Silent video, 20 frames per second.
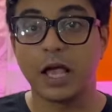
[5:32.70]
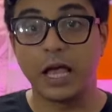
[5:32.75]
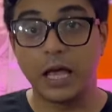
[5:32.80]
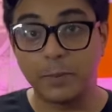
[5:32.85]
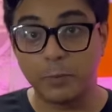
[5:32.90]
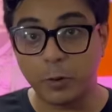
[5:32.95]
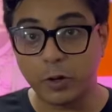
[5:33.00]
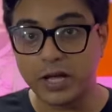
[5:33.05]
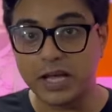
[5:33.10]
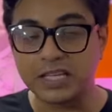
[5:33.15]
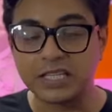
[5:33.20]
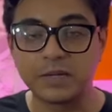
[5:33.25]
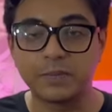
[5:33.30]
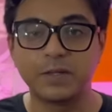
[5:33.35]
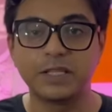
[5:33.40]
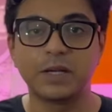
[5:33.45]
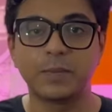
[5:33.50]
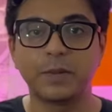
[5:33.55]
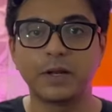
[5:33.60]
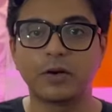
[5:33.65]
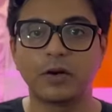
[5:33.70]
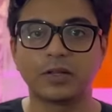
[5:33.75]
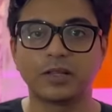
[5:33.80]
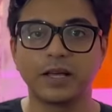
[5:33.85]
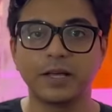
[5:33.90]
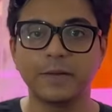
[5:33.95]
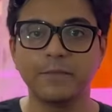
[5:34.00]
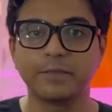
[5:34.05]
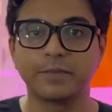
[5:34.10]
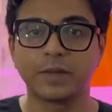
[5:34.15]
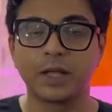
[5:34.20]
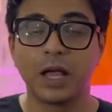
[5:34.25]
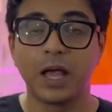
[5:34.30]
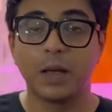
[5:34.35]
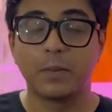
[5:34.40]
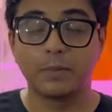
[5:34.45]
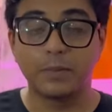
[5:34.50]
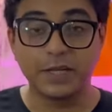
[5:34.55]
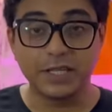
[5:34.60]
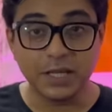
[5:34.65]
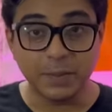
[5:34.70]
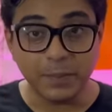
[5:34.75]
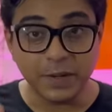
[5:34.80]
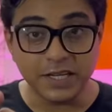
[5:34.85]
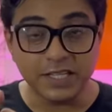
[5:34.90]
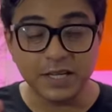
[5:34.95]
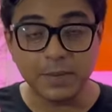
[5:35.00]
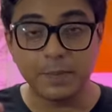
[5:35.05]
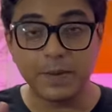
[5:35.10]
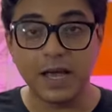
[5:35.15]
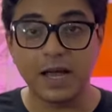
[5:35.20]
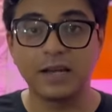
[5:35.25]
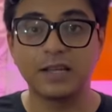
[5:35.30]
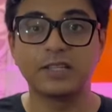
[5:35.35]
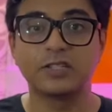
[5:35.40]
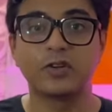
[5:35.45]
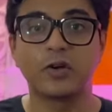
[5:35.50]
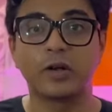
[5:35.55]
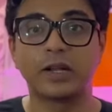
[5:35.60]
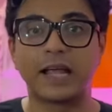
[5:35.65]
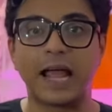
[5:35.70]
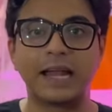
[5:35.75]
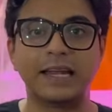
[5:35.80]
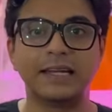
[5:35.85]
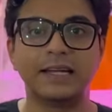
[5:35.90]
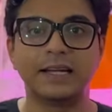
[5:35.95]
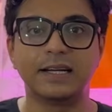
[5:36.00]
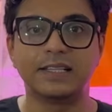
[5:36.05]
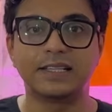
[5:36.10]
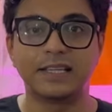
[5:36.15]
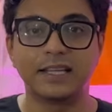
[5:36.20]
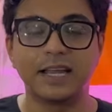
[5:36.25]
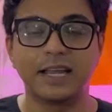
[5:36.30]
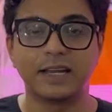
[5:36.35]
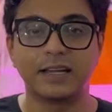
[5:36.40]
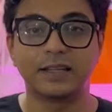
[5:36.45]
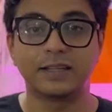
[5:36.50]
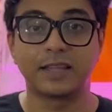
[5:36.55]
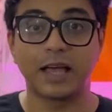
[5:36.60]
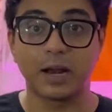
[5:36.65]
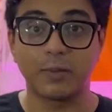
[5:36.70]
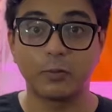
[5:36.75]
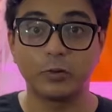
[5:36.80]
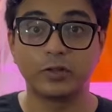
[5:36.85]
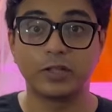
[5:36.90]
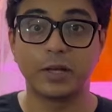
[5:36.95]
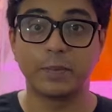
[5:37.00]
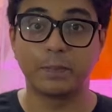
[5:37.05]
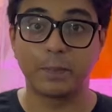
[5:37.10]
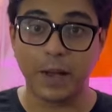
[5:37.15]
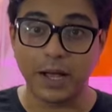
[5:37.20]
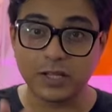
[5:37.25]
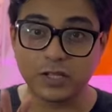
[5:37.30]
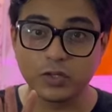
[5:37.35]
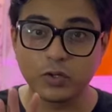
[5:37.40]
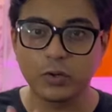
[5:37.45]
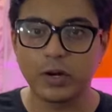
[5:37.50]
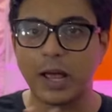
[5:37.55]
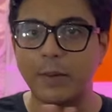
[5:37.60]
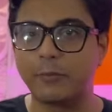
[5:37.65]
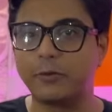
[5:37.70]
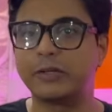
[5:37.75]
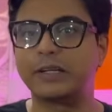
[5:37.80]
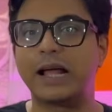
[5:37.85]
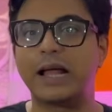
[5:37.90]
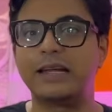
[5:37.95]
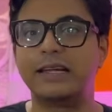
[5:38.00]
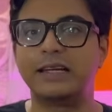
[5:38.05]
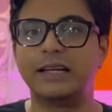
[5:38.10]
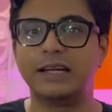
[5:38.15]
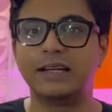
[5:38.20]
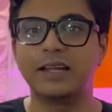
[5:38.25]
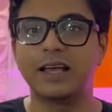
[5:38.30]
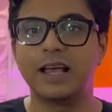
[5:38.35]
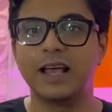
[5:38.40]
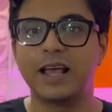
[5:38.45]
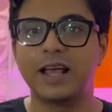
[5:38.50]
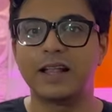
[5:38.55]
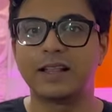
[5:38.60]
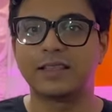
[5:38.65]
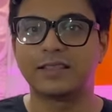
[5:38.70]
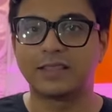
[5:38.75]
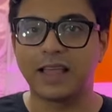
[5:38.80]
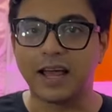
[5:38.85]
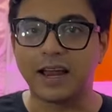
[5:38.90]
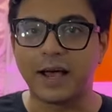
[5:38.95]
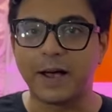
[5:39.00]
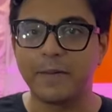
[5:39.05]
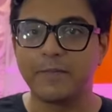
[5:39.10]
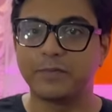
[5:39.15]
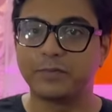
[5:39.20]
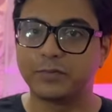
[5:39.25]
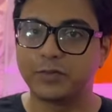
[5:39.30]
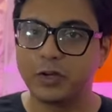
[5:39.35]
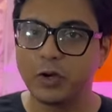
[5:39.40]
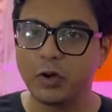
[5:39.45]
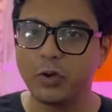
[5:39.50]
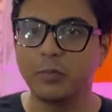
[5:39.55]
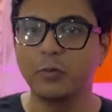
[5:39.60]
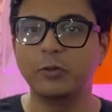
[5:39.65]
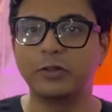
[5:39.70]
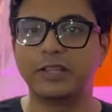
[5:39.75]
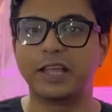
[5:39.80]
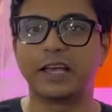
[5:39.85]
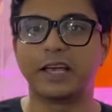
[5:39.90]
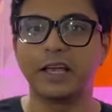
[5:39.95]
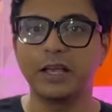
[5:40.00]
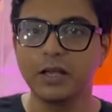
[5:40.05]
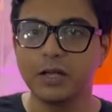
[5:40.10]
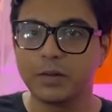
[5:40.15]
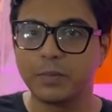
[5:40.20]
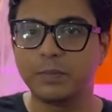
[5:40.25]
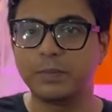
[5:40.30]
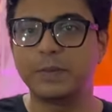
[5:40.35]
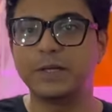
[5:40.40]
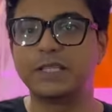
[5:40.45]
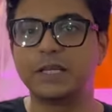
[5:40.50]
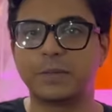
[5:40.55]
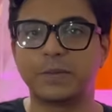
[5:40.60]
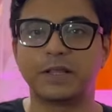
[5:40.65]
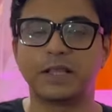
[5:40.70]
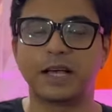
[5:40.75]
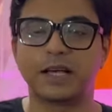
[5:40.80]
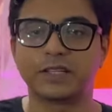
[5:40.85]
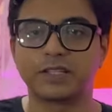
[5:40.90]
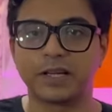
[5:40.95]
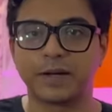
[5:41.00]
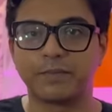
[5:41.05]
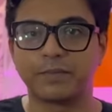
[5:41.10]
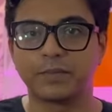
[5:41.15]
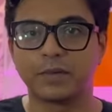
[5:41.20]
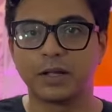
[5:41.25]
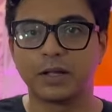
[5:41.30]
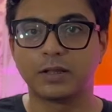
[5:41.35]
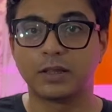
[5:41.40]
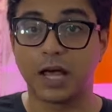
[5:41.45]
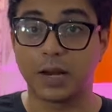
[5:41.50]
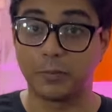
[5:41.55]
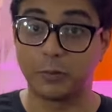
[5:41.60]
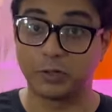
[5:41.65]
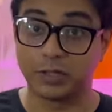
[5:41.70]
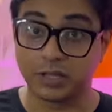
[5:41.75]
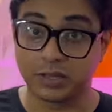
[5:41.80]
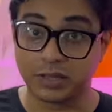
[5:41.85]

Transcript: এরপরে আসি বিজেপির কথা বিজেপির যে বিয়াল্লিশ জন ক্যান্ডিডেট ছিলেন তার মধ্যে পাঁচজন এমন ক্যান্ডিডেট তারা তৃণমূল থেকে বিজেপিতে আসা তার মধ্যে